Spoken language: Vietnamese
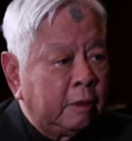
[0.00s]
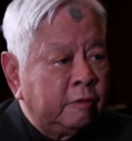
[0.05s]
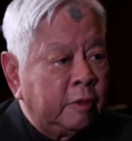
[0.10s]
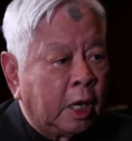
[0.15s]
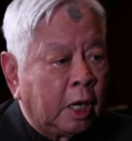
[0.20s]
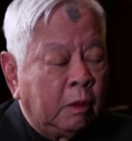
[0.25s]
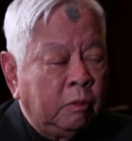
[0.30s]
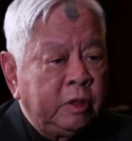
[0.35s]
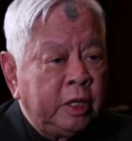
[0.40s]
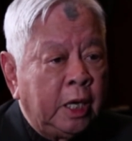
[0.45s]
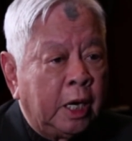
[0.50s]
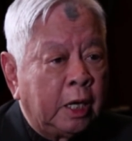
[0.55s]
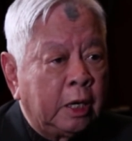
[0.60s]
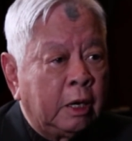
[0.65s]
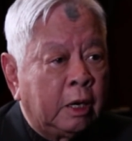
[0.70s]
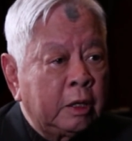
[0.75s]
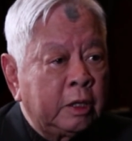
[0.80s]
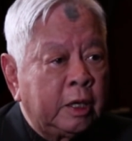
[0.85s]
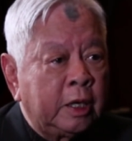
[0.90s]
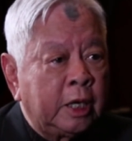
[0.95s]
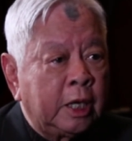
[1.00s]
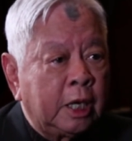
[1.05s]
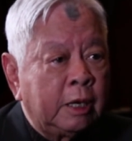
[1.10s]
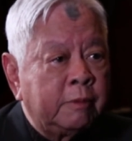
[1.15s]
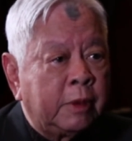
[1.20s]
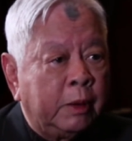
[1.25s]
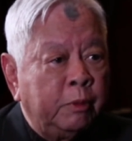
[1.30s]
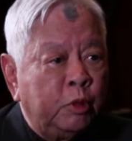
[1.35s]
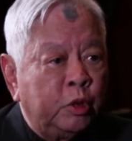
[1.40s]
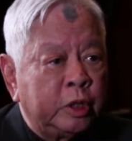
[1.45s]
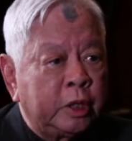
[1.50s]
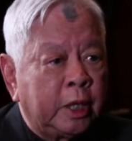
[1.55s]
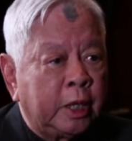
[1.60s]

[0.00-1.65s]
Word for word: và cũng nhờ đó cho nên cái bài Mùa